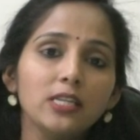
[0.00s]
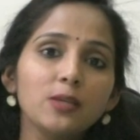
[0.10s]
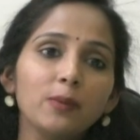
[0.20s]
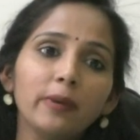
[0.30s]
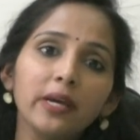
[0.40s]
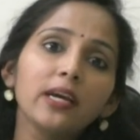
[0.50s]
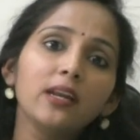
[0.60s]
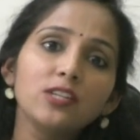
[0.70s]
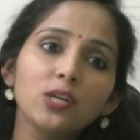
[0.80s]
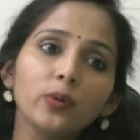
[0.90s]
इसी पे मैं
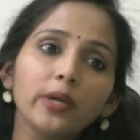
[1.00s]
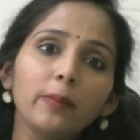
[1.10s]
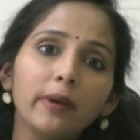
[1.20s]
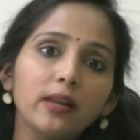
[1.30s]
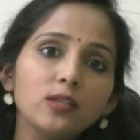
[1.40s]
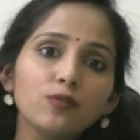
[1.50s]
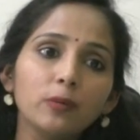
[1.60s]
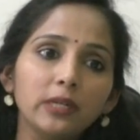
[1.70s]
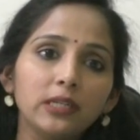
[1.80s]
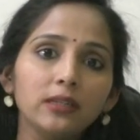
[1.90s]
कहना चाहूँगी कि बैलेंस फॉर
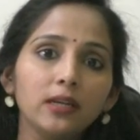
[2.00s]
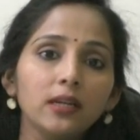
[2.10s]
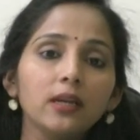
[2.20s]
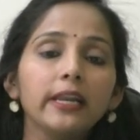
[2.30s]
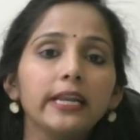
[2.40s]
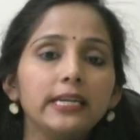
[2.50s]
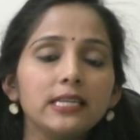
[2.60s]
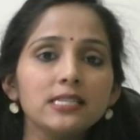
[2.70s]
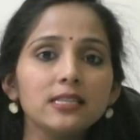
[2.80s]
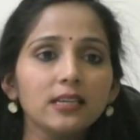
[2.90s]
बेटर यानी
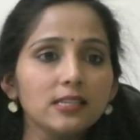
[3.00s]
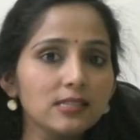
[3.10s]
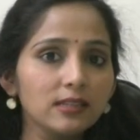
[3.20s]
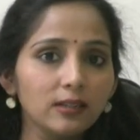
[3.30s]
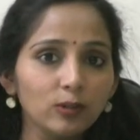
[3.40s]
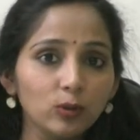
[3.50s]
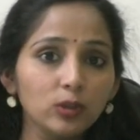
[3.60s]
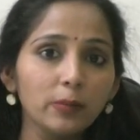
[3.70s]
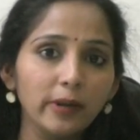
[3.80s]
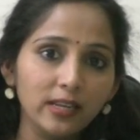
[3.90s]
लेडीज़ ने किस तरह खुद
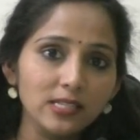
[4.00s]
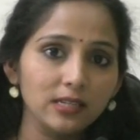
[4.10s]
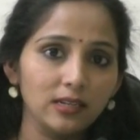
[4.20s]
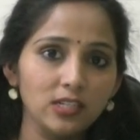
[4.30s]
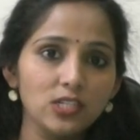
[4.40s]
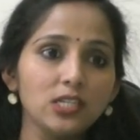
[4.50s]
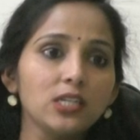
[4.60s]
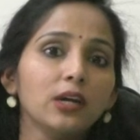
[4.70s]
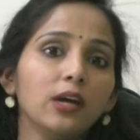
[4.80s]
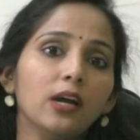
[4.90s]
का बैलेंस करना
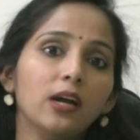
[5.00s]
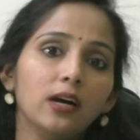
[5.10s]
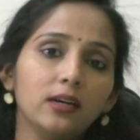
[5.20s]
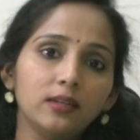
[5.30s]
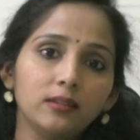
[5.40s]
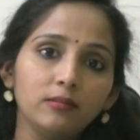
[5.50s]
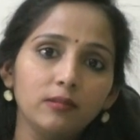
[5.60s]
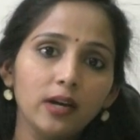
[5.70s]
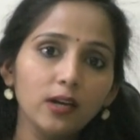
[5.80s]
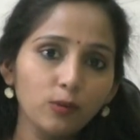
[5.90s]
चाहिए
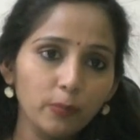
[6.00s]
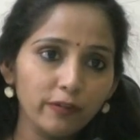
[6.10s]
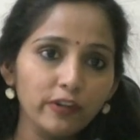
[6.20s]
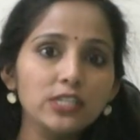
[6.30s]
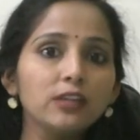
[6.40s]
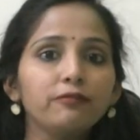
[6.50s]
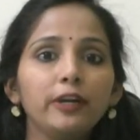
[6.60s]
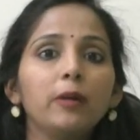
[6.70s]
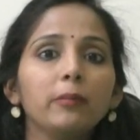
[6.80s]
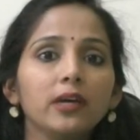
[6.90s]
अगर वो प्रोफेशनल
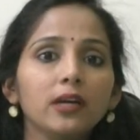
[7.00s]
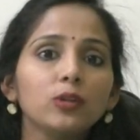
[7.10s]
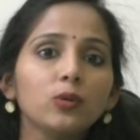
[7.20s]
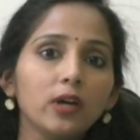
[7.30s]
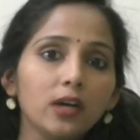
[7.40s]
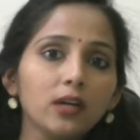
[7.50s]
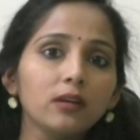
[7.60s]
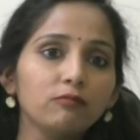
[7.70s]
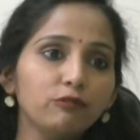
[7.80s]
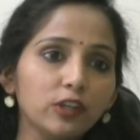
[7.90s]
फील्ड में है तो घर
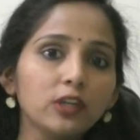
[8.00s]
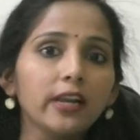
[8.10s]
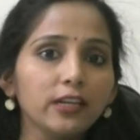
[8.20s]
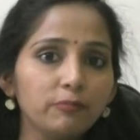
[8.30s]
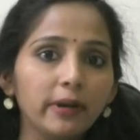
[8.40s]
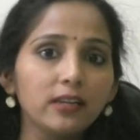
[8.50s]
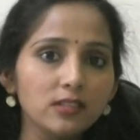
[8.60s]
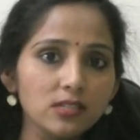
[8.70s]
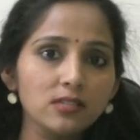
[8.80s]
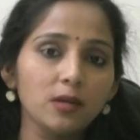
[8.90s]
वर्क लाइफ
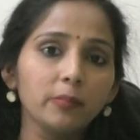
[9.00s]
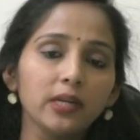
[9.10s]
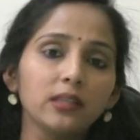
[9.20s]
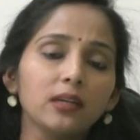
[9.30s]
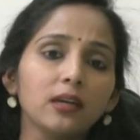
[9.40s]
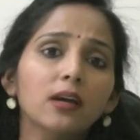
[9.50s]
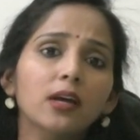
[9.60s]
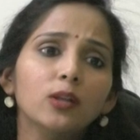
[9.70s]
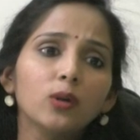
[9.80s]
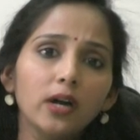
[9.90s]
बैलेंस जिसे हम कहते हैं
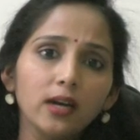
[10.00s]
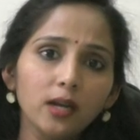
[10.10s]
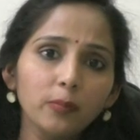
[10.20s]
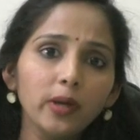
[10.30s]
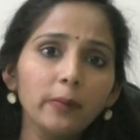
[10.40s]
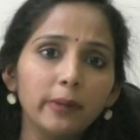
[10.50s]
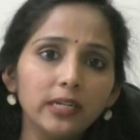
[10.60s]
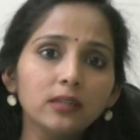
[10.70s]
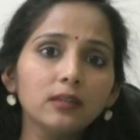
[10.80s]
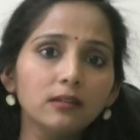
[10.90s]
तो अगर आपको एक
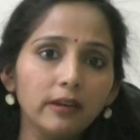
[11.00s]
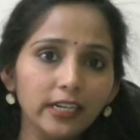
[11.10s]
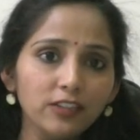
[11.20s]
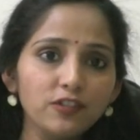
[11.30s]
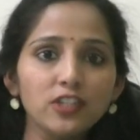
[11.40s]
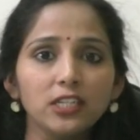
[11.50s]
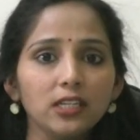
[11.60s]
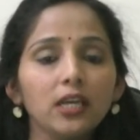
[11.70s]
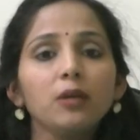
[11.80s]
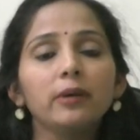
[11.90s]
बेटर लाइफ
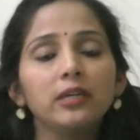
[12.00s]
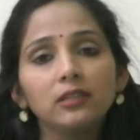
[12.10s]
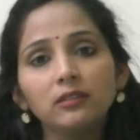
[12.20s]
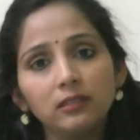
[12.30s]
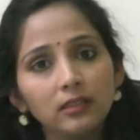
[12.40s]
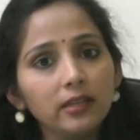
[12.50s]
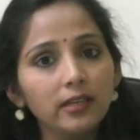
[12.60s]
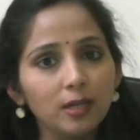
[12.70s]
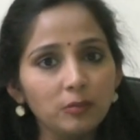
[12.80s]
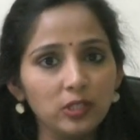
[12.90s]
चाहिए एक बेटर ज़िंदगी
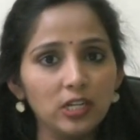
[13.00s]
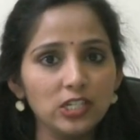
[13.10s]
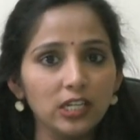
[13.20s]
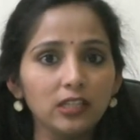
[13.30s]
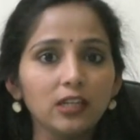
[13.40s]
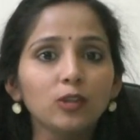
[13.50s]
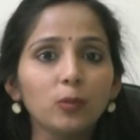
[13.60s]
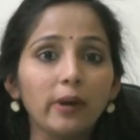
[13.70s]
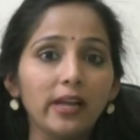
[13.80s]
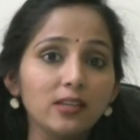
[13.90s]
आप जीना चाहते हैं तो
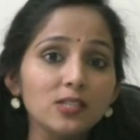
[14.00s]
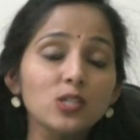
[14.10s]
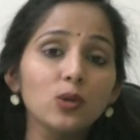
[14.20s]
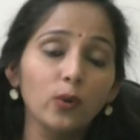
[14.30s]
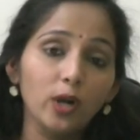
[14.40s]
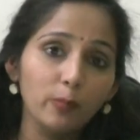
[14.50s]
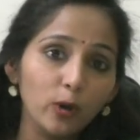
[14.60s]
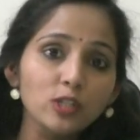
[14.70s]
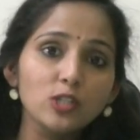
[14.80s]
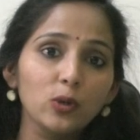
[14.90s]
बैलेंस होना
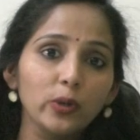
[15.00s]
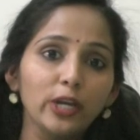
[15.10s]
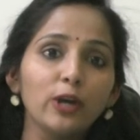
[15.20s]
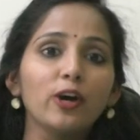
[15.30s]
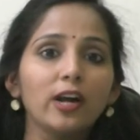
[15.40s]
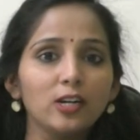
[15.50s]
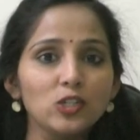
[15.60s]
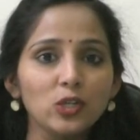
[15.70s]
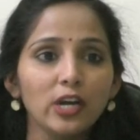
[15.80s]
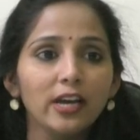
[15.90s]
बहुत ज़रूरी है और
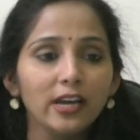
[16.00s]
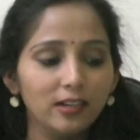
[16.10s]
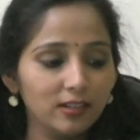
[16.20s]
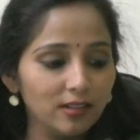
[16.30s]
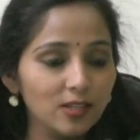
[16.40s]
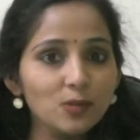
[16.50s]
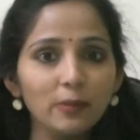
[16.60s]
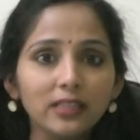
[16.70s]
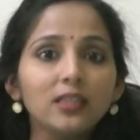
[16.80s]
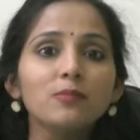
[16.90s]
आज इस
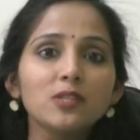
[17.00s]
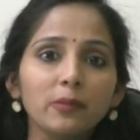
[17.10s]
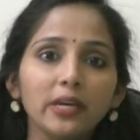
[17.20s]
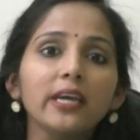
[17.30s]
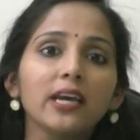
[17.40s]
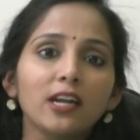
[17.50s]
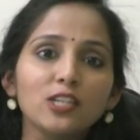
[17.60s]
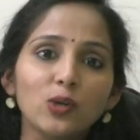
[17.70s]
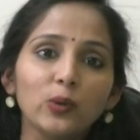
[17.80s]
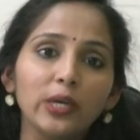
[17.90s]
माध्यम से मैं यही कहना
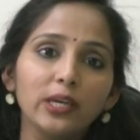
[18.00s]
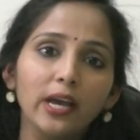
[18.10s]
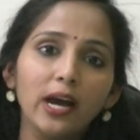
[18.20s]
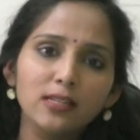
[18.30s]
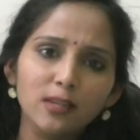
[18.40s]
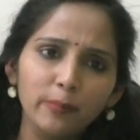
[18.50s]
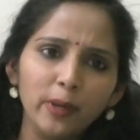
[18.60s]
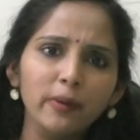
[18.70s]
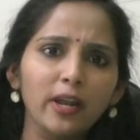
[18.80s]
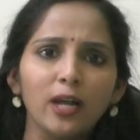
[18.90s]
चाहूँगी कि सभी
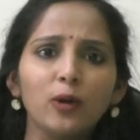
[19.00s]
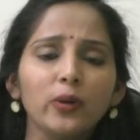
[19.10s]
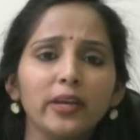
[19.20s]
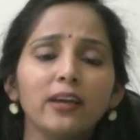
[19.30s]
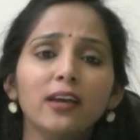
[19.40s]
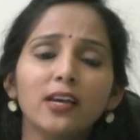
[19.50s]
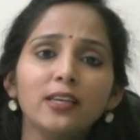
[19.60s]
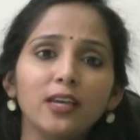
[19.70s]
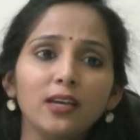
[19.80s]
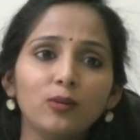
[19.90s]
महिलाओं ने
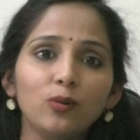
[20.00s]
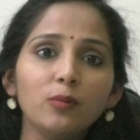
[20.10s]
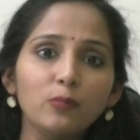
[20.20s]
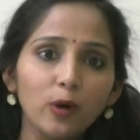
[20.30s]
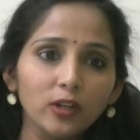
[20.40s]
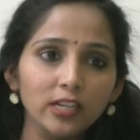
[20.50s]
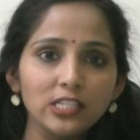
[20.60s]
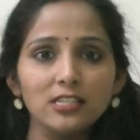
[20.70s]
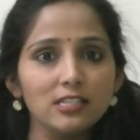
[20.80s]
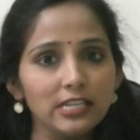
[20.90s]
ये गुण बहुत
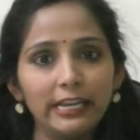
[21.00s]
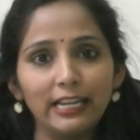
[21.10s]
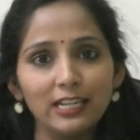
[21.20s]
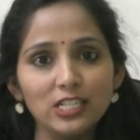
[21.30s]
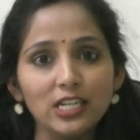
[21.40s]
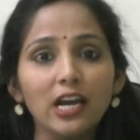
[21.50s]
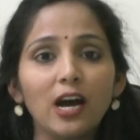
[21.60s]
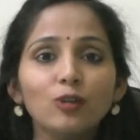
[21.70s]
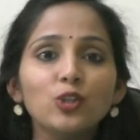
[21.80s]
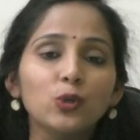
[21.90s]
अच्छे से सीख लेना चाहिए कि
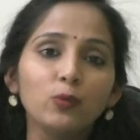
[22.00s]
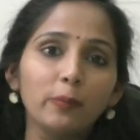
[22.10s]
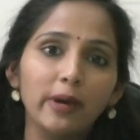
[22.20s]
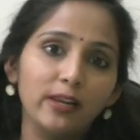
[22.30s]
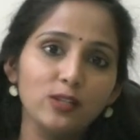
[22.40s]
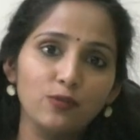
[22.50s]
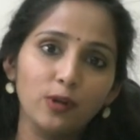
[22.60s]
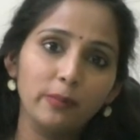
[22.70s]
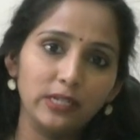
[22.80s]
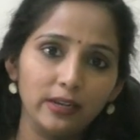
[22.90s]
हाउ शुड वी बैलेंस फॉर
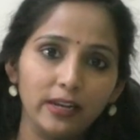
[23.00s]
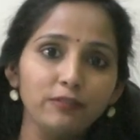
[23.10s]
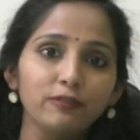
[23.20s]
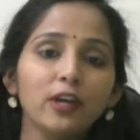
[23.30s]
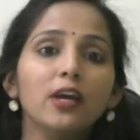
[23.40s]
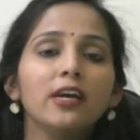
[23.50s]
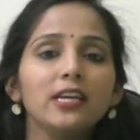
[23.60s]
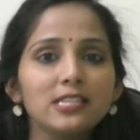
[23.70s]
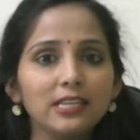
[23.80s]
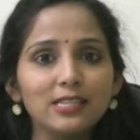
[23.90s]
अ बेटर लाइफ
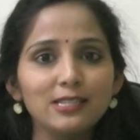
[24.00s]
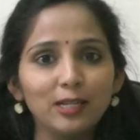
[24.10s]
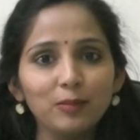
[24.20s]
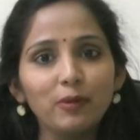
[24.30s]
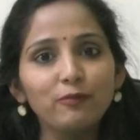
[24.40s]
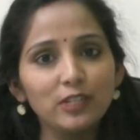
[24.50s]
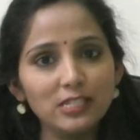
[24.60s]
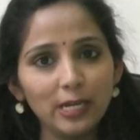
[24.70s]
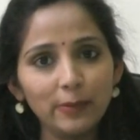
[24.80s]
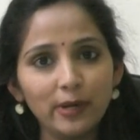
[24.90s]
इसी के साथ मैं फिर
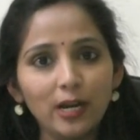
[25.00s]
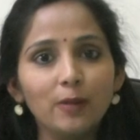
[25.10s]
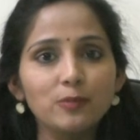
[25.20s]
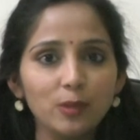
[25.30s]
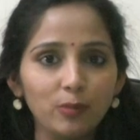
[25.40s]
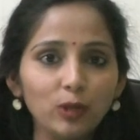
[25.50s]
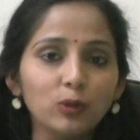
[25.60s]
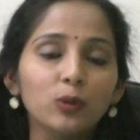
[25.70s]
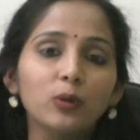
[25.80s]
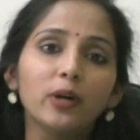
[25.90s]
से एक बार आप सभी
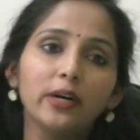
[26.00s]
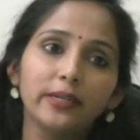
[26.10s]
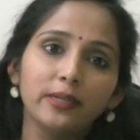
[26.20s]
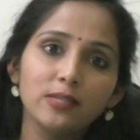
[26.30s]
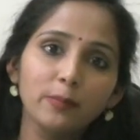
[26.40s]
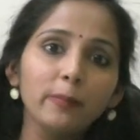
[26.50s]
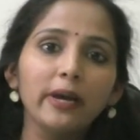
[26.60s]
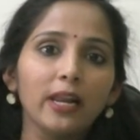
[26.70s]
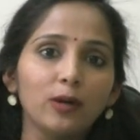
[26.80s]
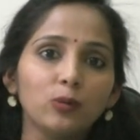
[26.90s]
को सभी
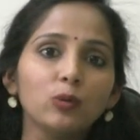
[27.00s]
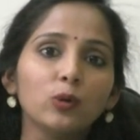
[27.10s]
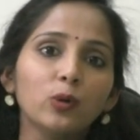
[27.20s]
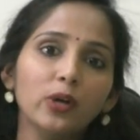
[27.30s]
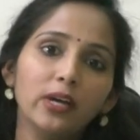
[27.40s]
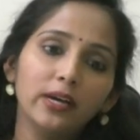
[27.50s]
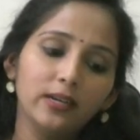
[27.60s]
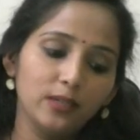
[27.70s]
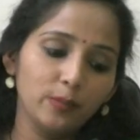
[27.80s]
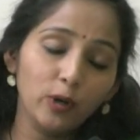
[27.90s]
महिलाओं को
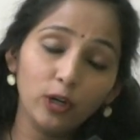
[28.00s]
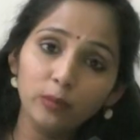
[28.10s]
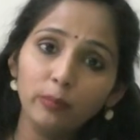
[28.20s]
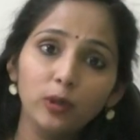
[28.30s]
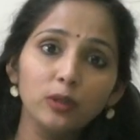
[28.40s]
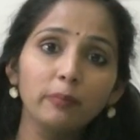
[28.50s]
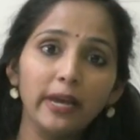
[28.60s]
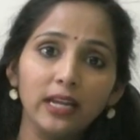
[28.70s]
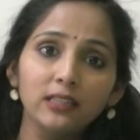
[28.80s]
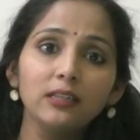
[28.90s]
बहुत बहुत
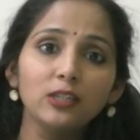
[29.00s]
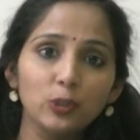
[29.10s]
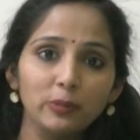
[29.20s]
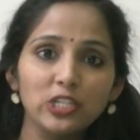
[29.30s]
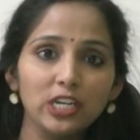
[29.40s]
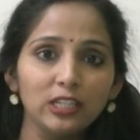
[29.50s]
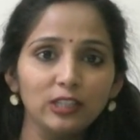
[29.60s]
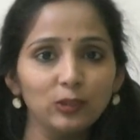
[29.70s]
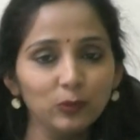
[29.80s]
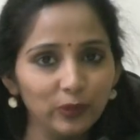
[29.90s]
महिला दिन की शुभेच्छा
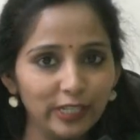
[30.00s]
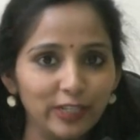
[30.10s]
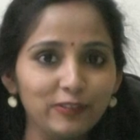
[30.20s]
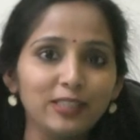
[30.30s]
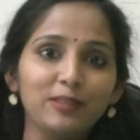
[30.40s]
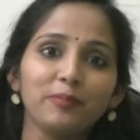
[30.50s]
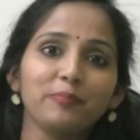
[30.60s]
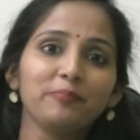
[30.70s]
देती हूँ धन्यवाद